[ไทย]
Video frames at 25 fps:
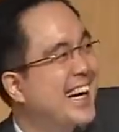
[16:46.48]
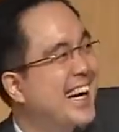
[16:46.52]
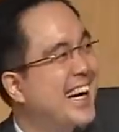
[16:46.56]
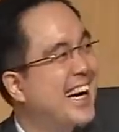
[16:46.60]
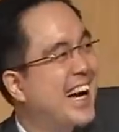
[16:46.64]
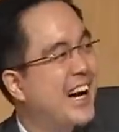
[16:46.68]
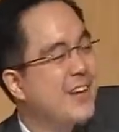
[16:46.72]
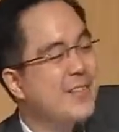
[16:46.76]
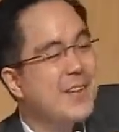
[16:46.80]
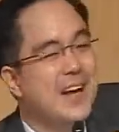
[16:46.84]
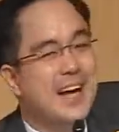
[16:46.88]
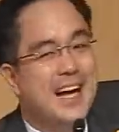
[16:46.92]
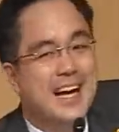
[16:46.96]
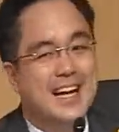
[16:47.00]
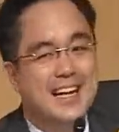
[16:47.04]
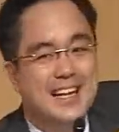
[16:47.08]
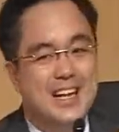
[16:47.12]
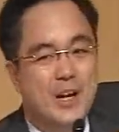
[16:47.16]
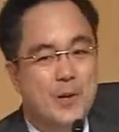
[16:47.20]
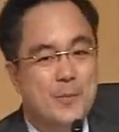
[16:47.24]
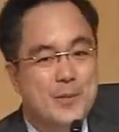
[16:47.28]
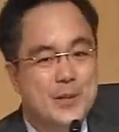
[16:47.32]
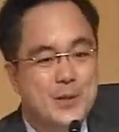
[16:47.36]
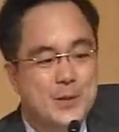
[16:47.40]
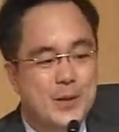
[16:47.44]
ครับ
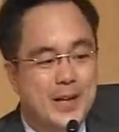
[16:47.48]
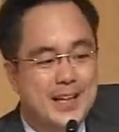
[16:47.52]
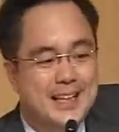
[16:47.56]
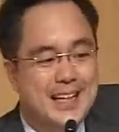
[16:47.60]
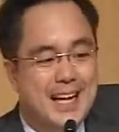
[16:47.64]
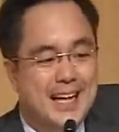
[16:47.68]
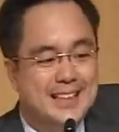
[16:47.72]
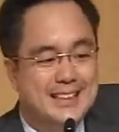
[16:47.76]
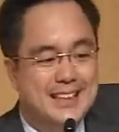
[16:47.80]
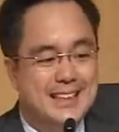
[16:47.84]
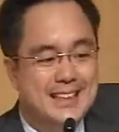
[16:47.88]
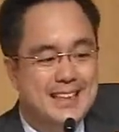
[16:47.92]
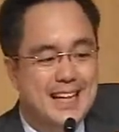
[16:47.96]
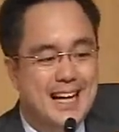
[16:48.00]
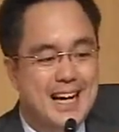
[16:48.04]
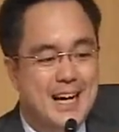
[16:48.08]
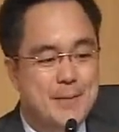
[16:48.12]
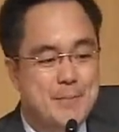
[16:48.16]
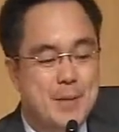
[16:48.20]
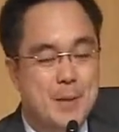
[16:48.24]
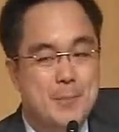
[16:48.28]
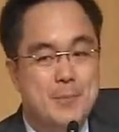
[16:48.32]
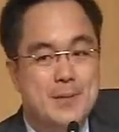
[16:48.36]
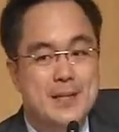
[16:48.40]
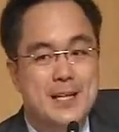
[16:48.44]
เรามาดูขนาดสัญญา
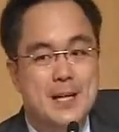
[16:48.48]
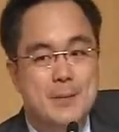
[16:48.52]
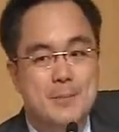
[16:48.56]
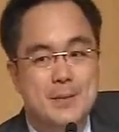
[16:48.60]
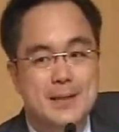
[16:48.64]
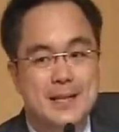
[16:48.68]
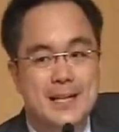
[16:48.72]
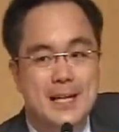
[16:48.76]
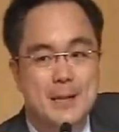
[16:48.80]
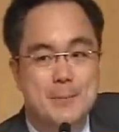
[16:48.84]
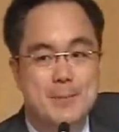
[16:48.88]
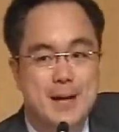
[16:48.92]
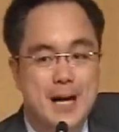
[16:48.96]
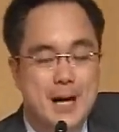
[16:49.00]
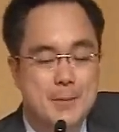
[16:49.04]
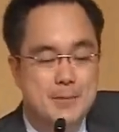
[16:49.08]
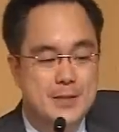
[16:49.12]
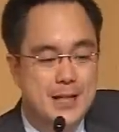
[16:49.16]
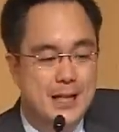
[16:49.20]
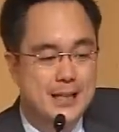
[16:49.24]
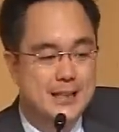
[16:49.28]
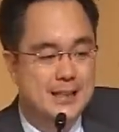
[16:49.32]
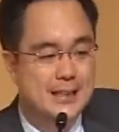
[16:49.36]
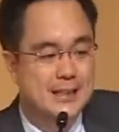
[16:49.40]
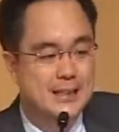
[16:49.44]
เปรียบเทียบเพื่อเห็นภาพ
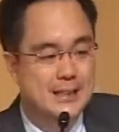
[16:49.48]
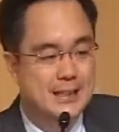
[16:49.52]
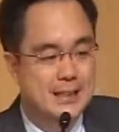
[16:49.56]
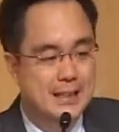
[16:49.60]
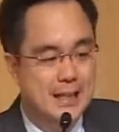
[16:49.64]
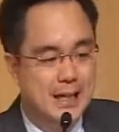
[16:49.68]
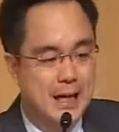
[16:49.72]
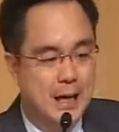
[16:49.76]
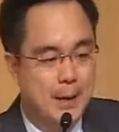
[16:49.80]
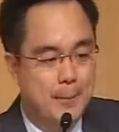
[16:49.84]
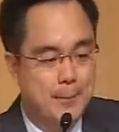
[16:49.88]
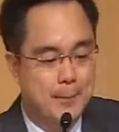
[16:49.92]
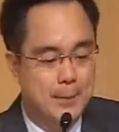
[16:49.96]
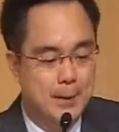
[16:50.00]
ชัดขึ้นนะครับ